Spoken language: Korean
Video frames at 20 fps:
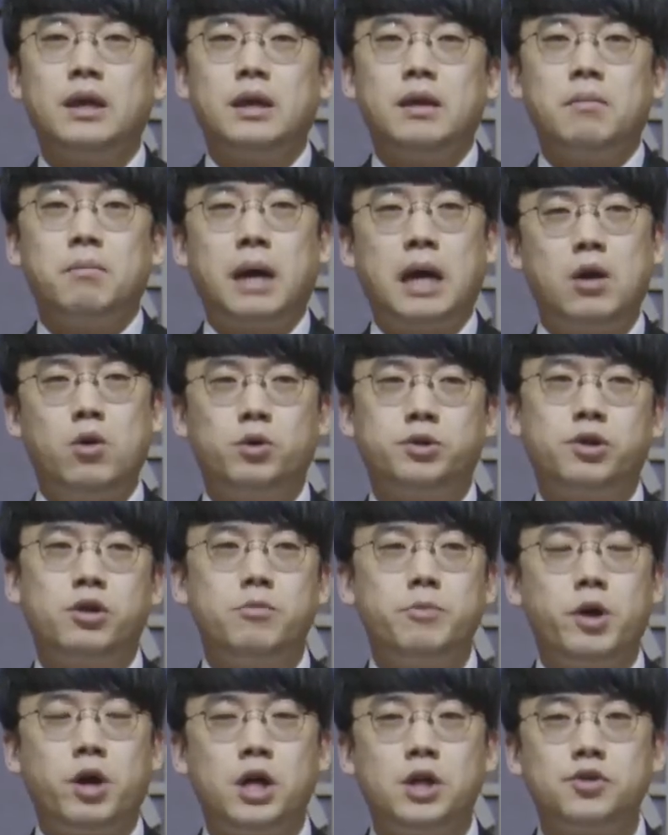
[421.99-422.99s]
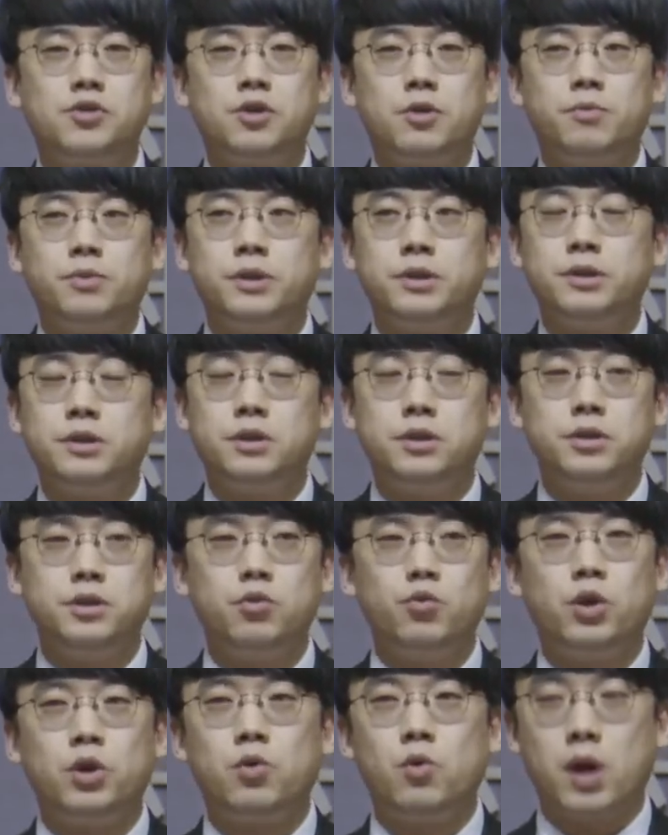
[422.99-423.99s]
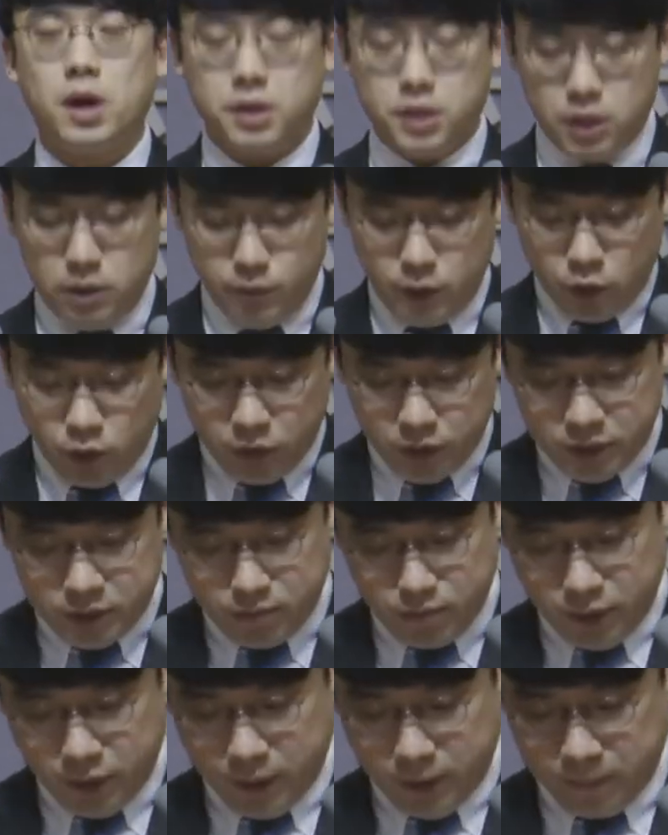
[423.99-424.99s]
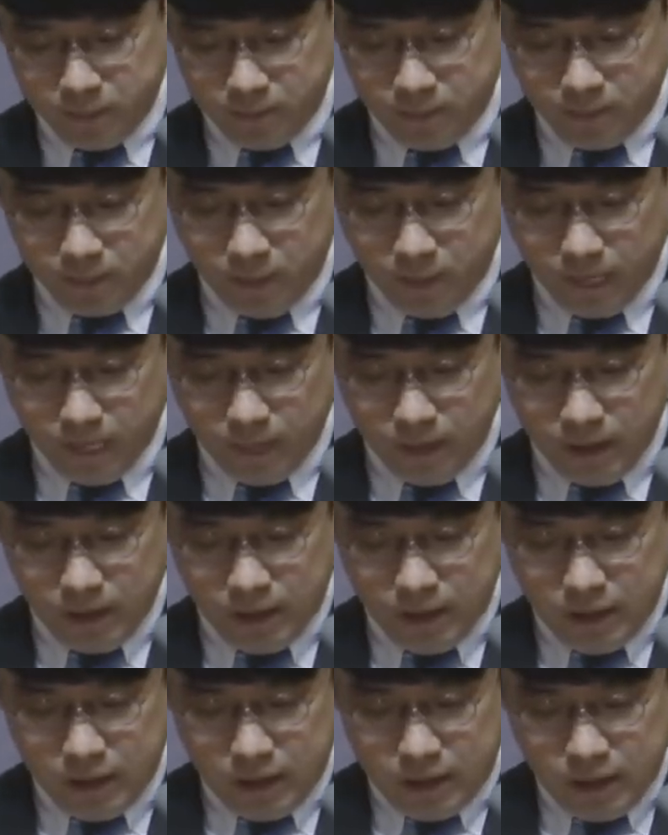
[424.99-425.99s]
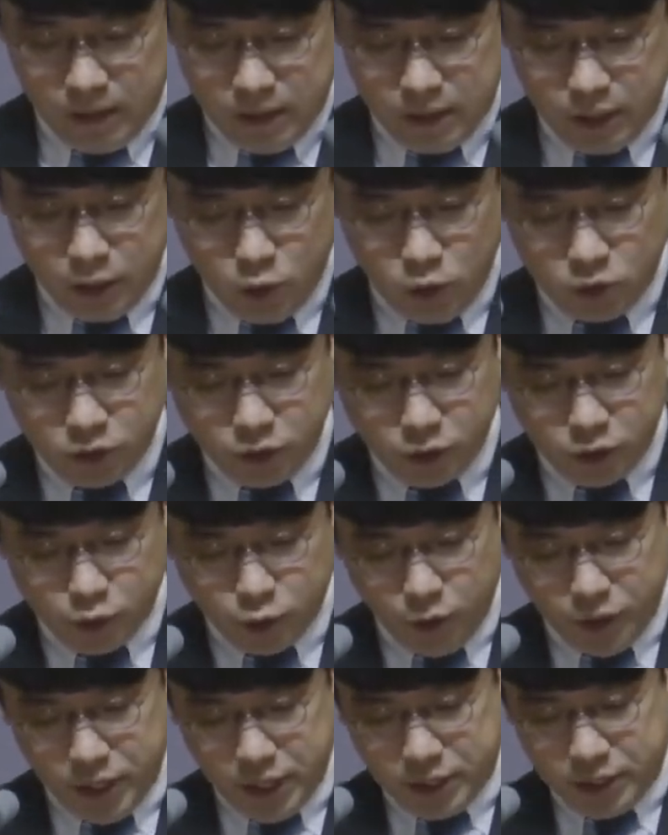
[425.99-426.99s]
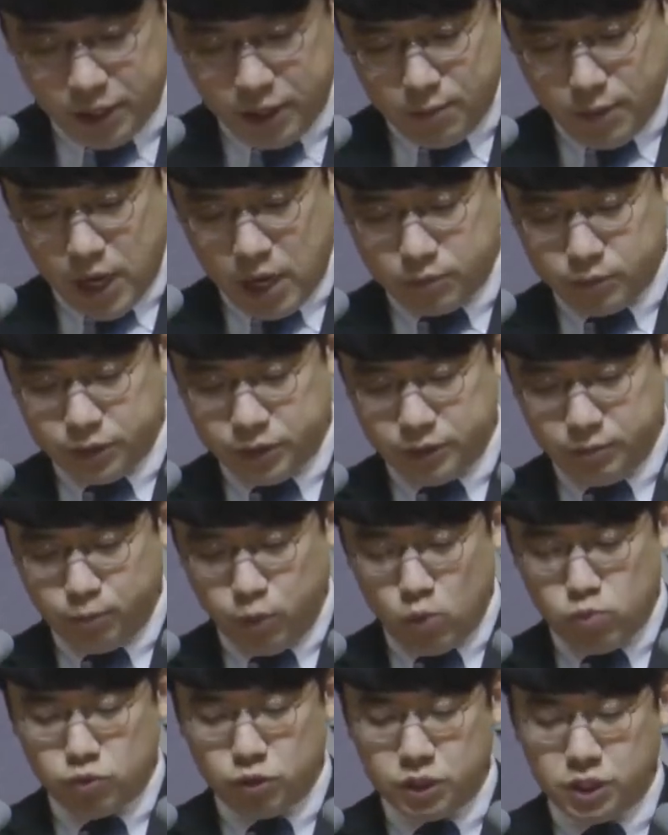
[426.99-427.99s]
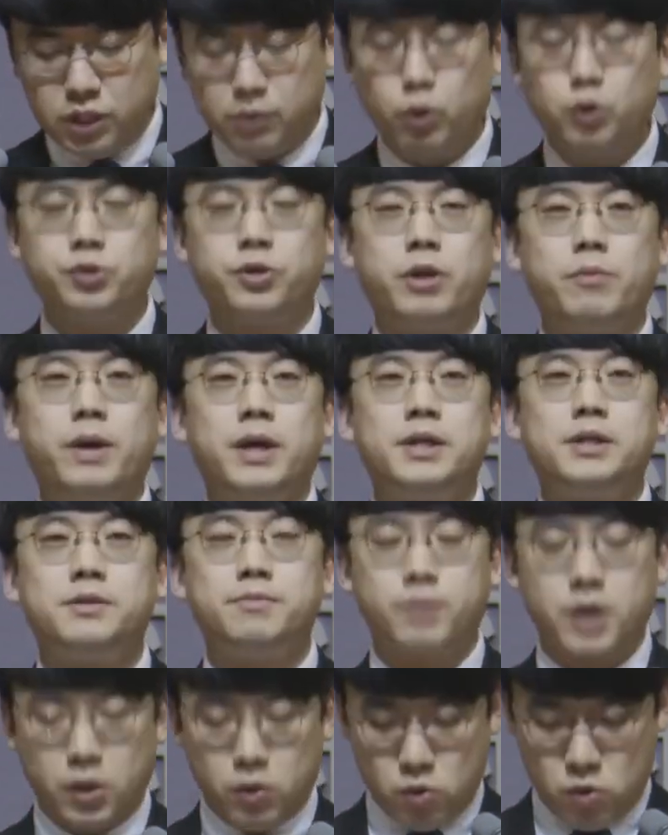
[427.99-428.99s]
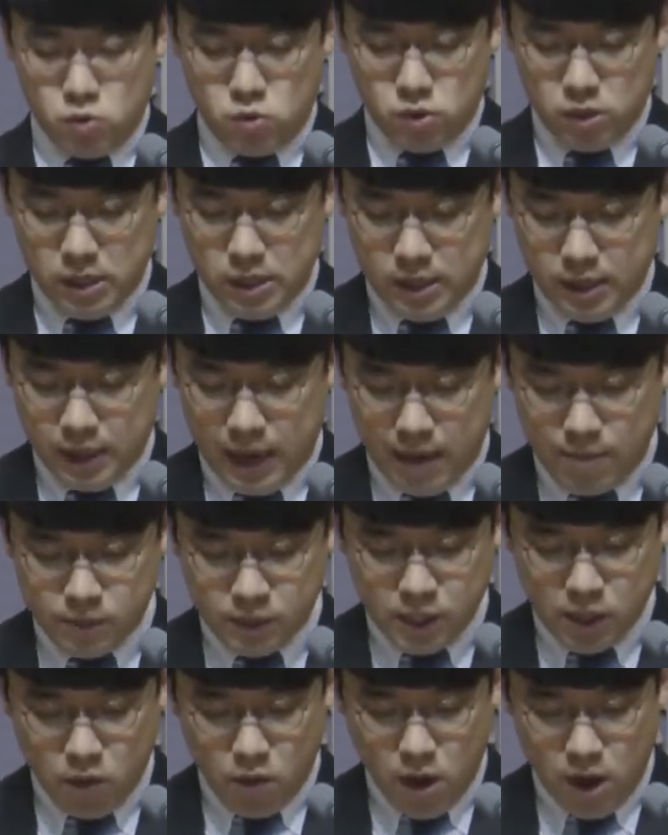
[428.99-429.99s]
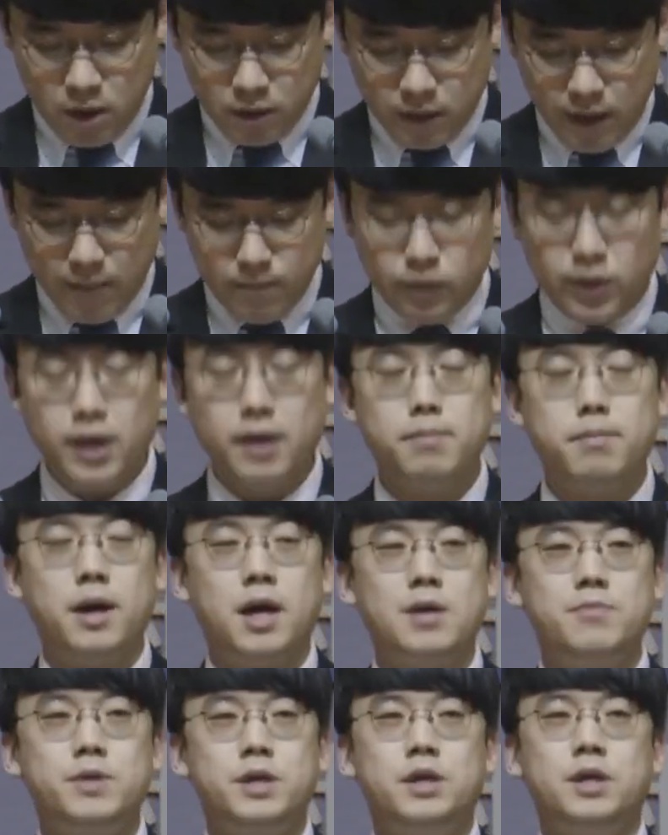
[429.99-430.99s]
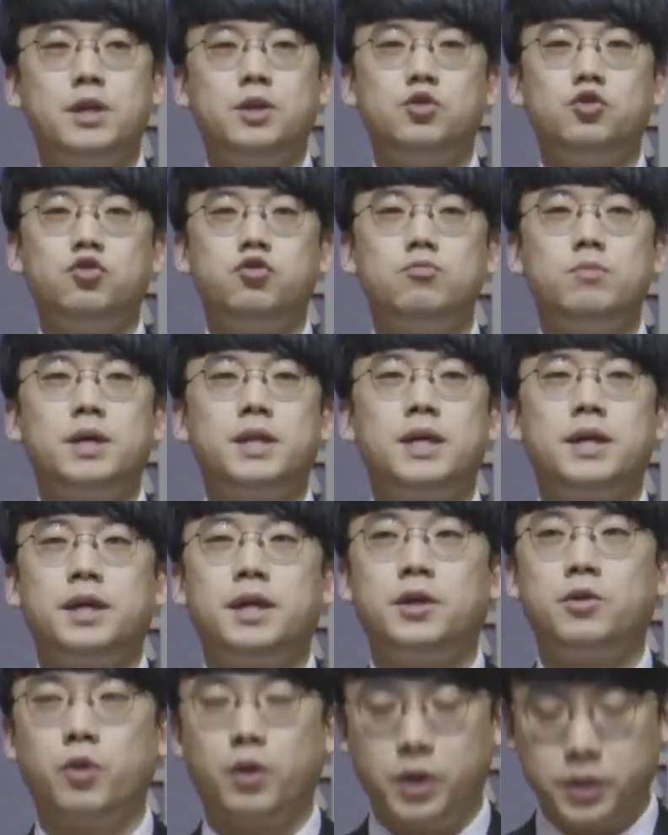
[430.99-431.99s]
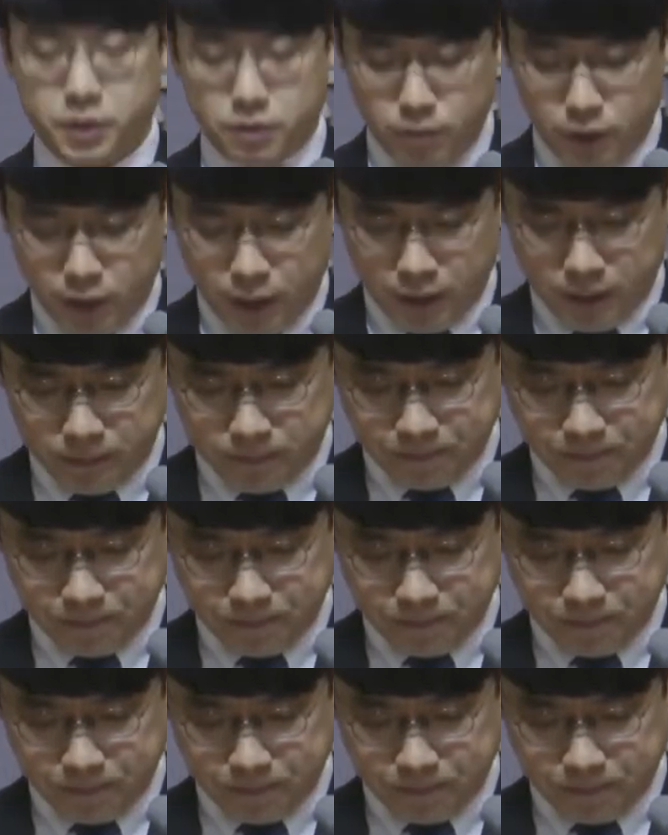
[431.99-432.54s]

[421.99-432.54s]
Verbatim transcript: 말로 설명할 수 없는 큰 위로와 힘이 되었습니다. 그리고 그것으로 인해 그의 마음은 본문 15절의 말씀대로 감사와 담대한 마음이 충만하게 되었습니다.